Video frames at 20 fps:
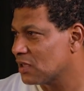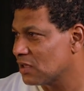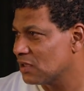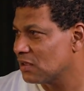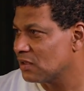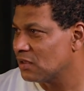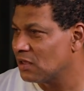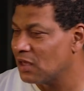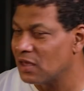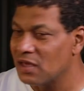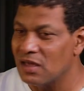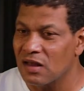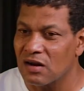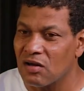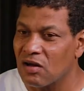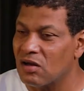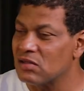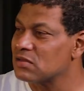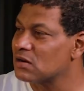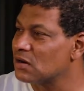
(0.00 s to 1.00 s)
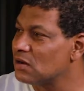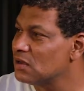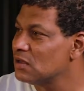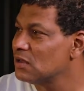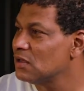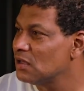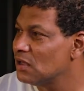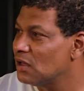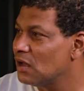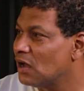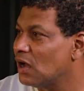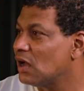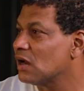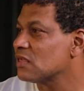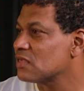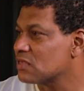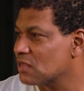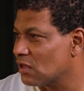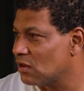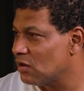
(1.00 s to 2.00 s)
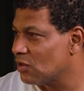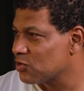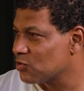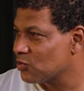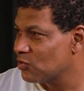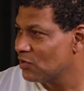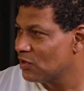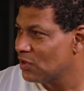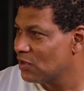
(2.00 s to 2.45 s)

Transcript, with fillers: تمام هي القادره على استخلاصه